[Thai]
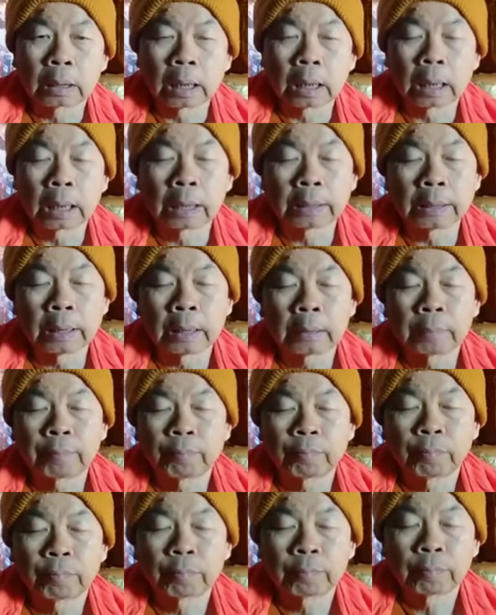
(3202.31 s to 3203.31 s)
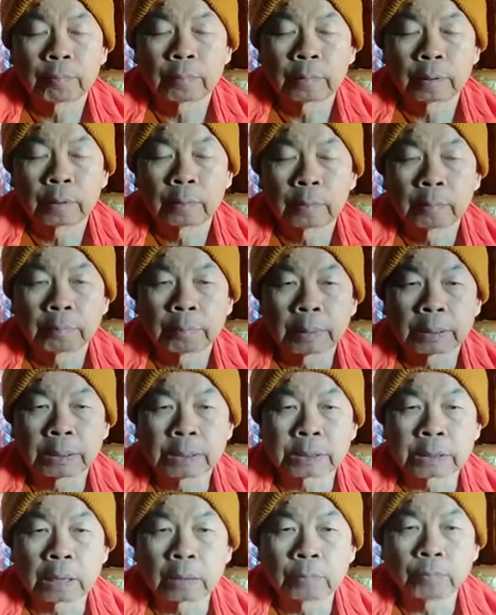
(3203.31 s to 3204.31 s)
กายปฏิ
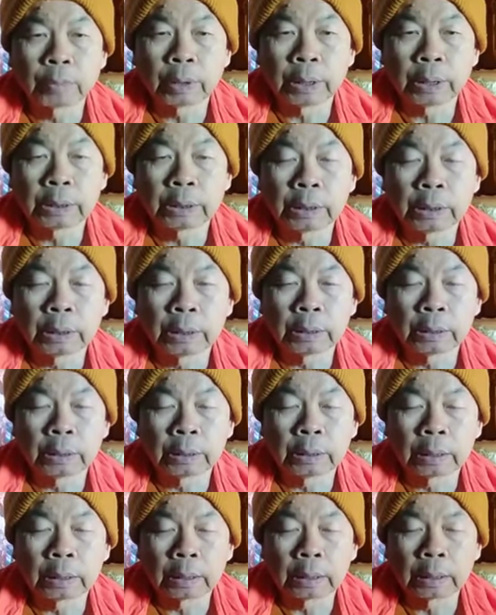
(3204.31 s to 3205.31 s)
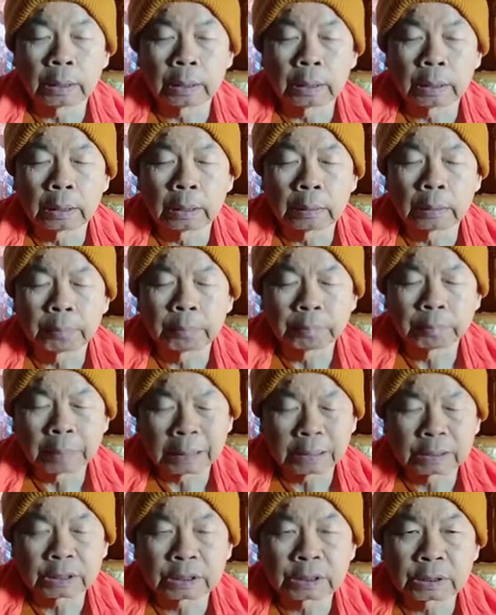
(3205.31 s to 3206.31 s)
สังเวทีปั
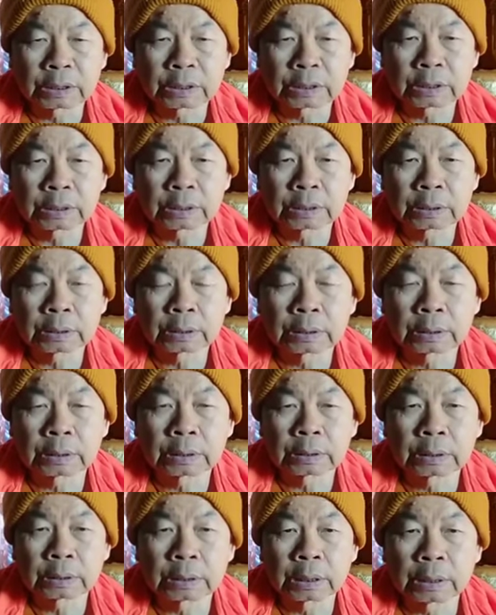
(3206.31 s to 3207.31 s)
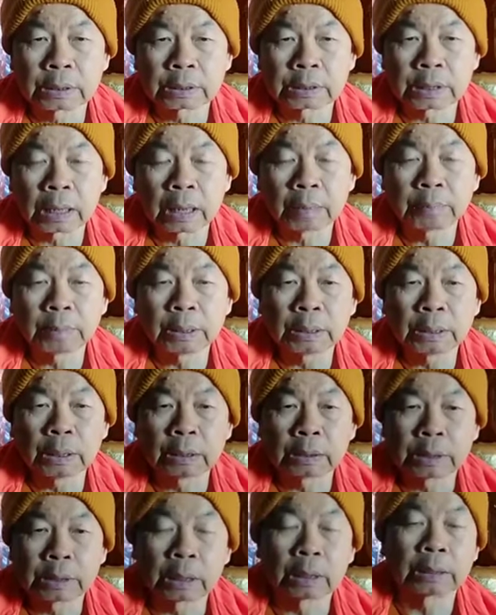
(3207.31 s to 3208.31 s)
สิทสามีติ
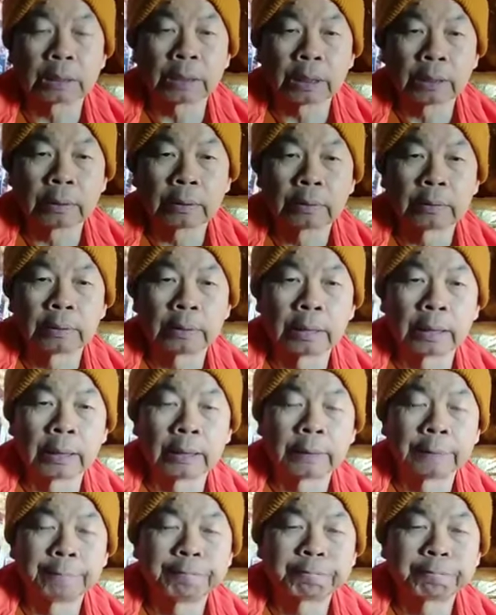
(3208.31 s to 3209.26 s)
สิกตินะ